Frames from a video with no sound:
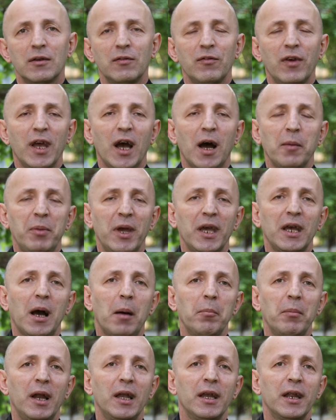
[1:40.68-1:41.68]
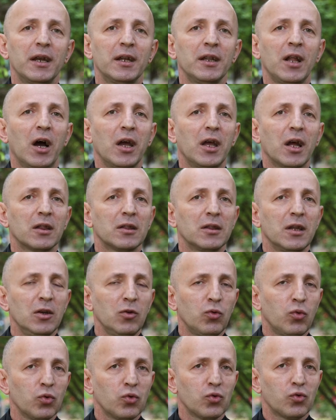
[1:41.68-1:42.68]
veya peygamberlerin hayatları
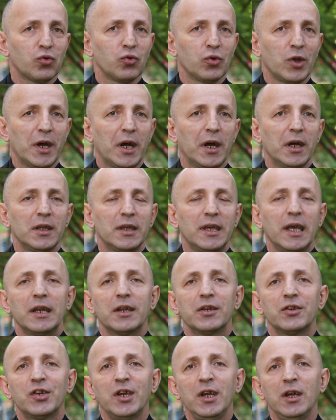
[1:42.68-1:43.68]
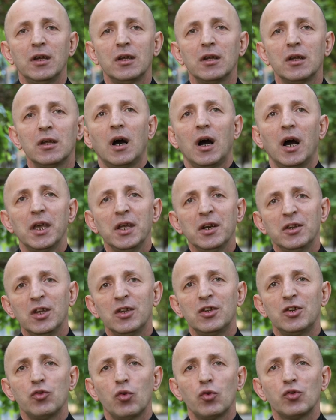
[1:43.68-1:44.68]
konusuna gelince ayırt
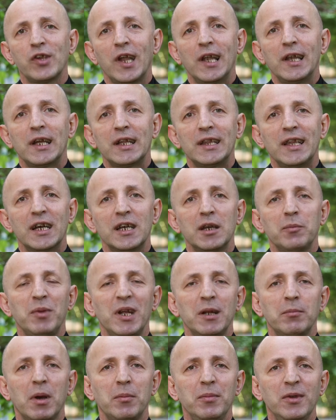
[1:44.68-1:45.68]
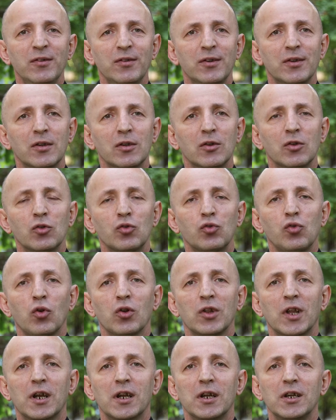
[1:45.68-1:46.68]
edici özelliklerini bilmemiz
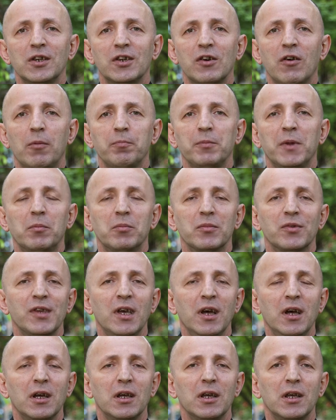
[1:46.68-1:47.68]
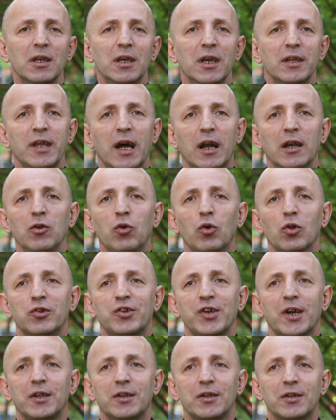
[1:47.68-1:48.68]
soruları cevaplamamıza yeterli
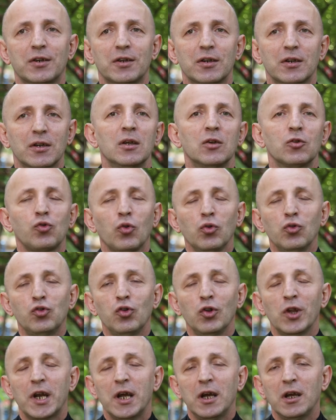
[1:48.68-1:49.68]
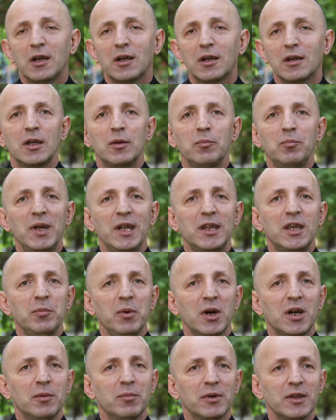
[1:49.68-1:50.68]
olacaktır. Sonuç olarak bilgi
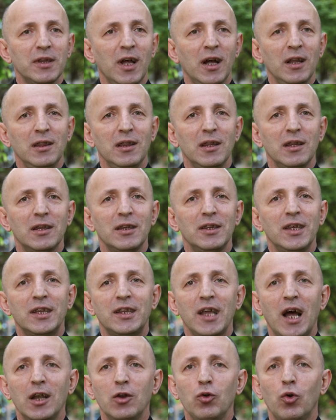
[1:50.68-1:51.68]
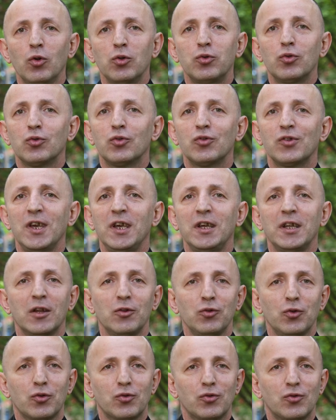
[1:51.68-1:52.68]
bakımından yeterli olduğunuza
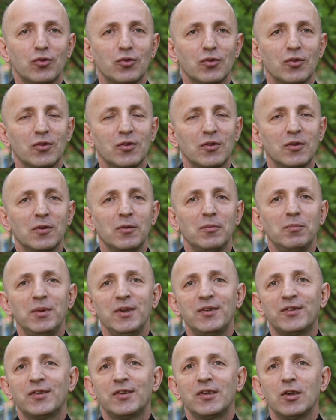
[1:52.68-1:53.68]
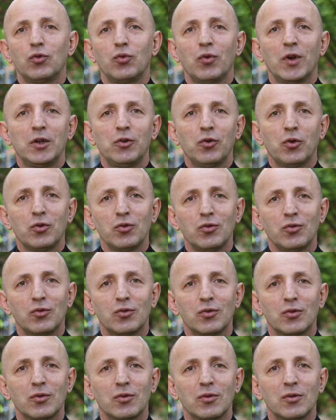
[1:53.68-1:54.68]
inanıyoruz. Biz size güveniyoruz.
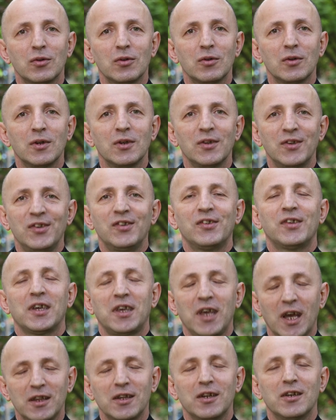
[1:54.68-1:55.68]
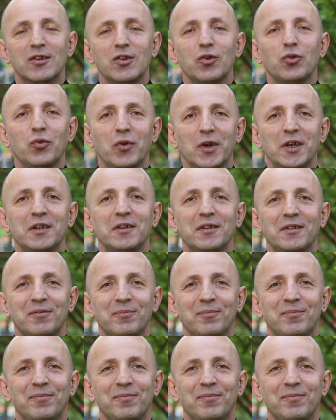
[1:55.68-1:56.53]
Siz de kendinize güvenin.